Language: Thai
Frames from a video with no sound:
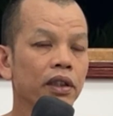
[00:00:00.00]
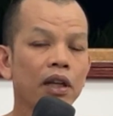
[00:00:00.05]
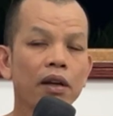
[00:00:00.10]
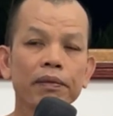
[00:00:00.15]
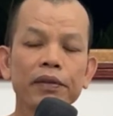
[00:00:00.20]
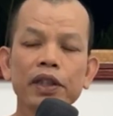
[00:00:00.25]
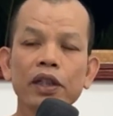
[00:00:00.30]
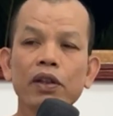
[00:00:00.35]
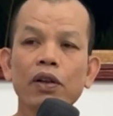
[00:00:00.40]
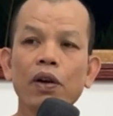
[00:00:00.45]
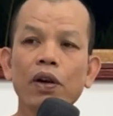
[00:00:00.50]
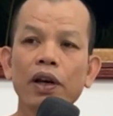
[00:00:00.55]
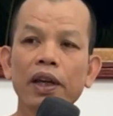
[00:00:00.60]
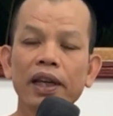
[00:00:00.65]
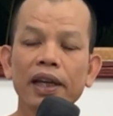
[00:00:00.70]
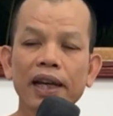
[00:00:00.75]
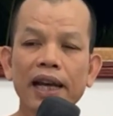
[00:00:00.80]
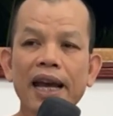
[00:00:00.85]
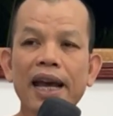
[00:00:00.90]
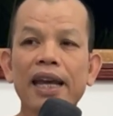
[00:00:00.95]
เดี๋ยวมันจะคอ
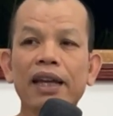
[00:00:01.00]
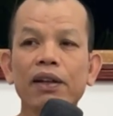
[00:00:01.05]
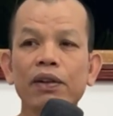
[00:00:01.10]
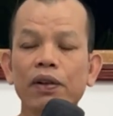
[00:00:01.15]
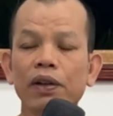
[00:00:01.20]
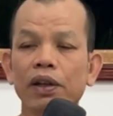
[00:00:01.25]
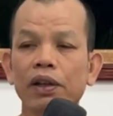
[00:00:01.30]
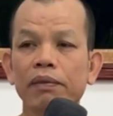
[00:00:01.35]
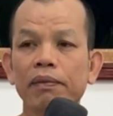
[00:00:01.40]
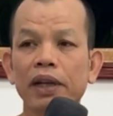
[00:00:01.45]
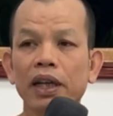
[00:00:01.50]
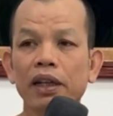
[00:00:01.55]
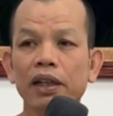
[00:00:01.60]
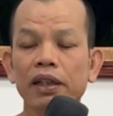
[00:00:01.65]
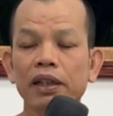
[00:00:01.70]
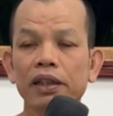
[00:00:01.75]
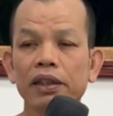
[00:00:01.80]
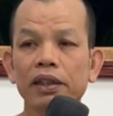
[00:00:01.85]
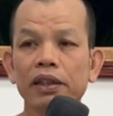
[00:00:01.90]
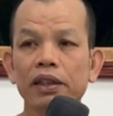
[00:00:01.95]
ยคายออกไป
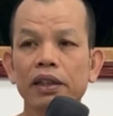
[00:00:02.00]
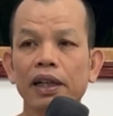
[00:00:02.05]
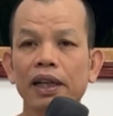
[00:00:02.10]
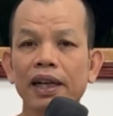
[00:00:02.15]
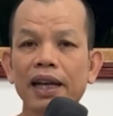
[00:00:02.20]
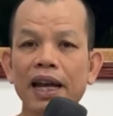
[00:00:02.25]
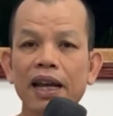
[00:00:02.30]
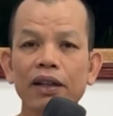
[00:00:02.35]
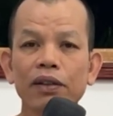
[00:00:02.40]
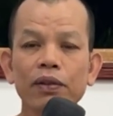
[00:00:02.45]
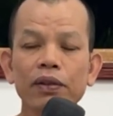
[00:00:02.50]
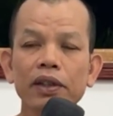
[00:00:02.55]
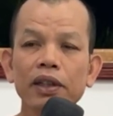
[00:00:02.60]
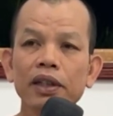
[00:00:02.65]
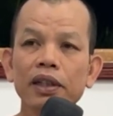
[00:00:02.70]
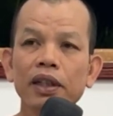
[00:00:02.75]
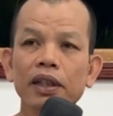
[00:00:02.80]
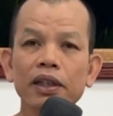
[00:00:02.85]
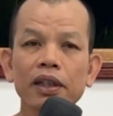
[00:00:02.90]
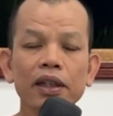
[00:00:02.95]
อาการตัว
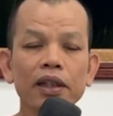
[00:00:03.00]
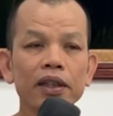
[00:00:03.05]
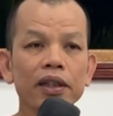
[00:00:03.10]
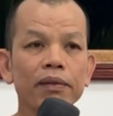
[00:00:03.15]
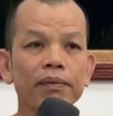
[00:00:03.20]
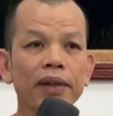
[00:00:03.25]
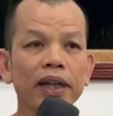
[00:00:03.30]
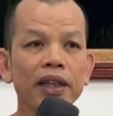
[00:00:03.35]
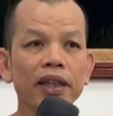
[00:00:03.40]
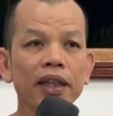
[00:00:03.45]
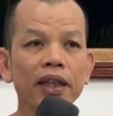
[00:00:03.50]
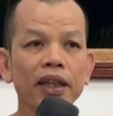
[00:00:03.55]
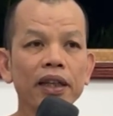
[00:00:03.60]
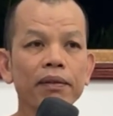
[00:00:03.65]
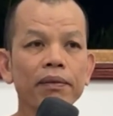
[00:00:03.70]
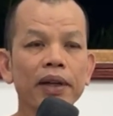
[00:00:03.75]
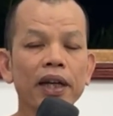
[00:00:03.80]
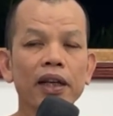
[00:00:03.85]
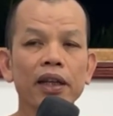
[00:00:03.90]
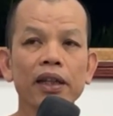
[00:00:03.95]
อื่นก็เกิดขึ้นมาอี
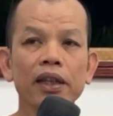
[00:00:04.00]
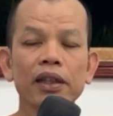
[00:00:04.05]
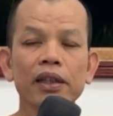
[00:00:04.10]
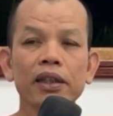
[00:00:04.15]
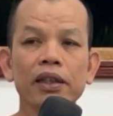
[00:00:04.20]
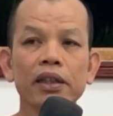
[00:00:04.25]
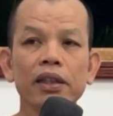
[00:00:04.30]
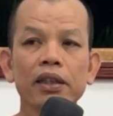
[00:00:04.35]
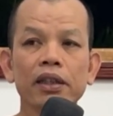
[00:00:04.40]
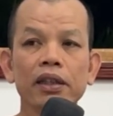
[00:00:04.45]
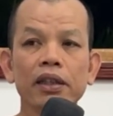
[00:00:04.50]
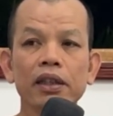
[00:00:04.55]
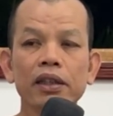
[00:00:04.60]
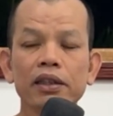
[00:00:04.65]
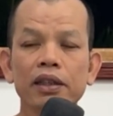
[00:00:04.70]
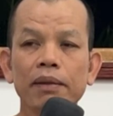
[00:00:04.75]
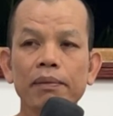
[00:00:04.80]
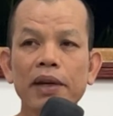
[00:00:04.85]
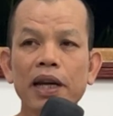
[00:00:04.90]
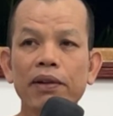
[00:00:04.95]
กบัน
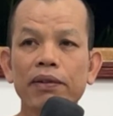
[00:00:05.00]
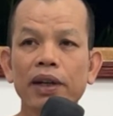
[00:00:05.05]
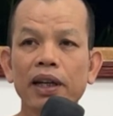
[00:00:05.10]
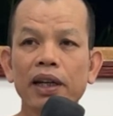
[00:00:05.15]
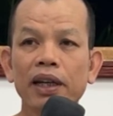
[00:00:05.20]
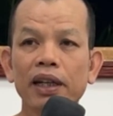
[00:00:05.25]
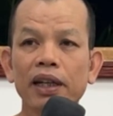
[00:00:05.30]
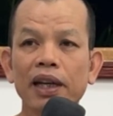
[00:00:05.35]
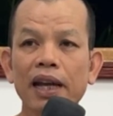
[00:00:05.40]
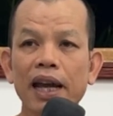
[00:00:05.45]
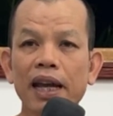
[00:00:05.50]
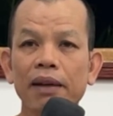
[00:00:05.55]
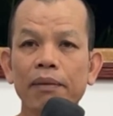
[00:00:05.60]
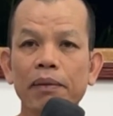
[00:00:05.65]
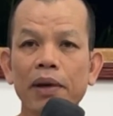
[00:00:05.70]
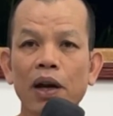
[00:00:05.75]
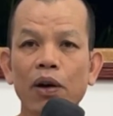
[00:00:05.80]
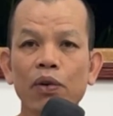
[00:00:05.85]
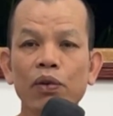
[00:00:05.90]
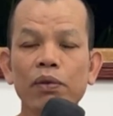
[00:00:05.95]
ทั้งสภาพว่าทั้งกาย
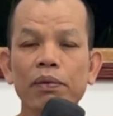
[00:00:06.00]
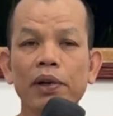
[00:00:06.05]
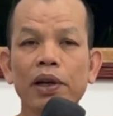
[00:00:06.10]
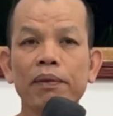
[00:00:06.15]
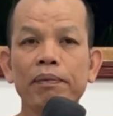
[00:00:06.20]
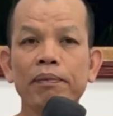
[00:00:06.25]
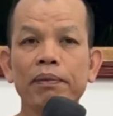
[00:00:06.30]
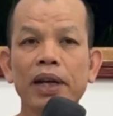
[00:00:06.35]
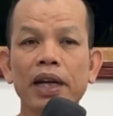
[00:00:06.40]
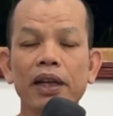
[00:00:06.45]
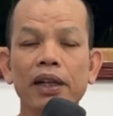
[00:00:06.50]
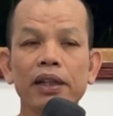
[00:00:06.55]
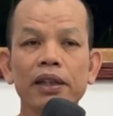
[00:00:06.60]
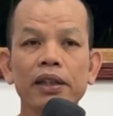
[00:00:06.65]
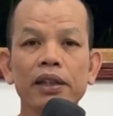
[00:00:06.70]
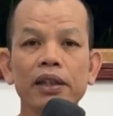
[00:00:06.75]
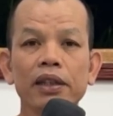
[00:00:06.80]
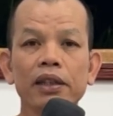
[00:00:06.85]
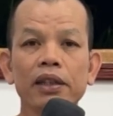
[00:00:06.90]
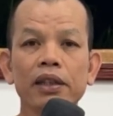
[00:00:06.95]
เผาพร้อมบัน
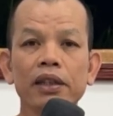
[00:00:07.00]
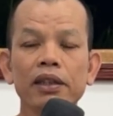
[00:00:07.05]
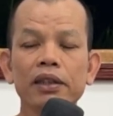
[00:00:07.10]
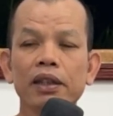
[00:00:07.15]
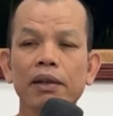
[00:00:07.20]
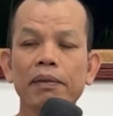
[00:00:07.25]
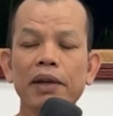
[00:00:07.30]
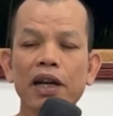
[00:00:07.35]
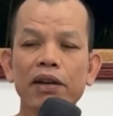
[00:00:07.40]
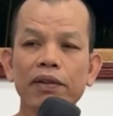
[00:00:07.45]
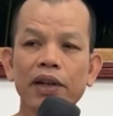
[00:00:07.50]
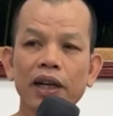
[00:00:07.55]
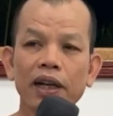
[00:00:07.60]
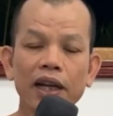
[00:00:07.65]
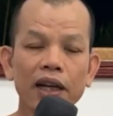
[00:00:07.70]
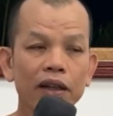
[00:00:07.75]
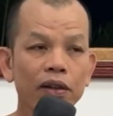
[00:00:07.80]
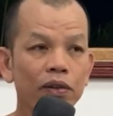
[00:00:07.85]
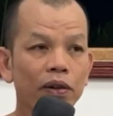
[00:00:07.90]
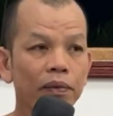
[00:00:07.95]
ทั้งสภาพว่า
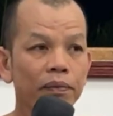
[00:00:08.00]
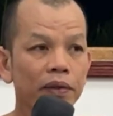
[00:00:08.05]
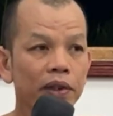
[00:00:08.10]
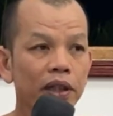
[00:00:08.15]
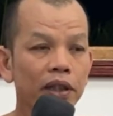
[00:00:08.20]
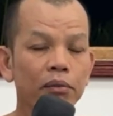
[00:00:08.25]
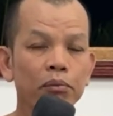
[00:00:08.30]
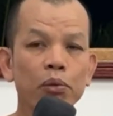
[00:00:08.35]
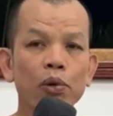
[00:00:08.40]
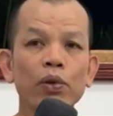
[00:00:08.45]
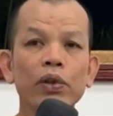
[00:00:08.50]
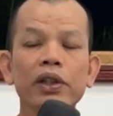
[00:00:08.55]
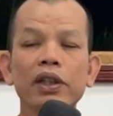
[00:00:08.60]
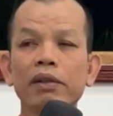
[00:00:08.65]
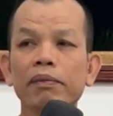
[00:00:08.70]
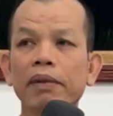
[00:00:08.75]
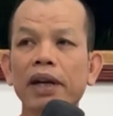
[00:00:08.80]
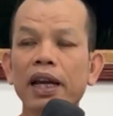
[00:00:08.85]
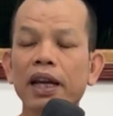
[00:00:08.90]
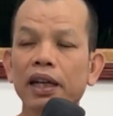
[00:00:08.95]
ทั้งความคืดพุด
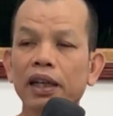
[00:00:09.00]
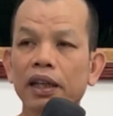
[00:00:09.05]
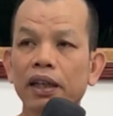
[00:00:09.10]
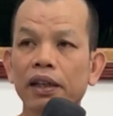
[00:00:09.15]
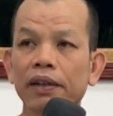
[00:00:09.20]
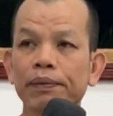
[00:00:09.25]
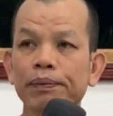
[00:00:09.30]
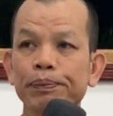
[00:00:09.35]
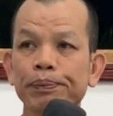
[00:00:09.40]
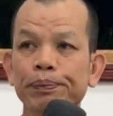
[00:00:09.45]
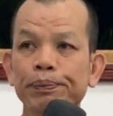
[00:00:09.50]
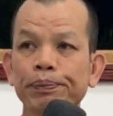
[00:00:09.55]
ขึ้นมาเนี่ย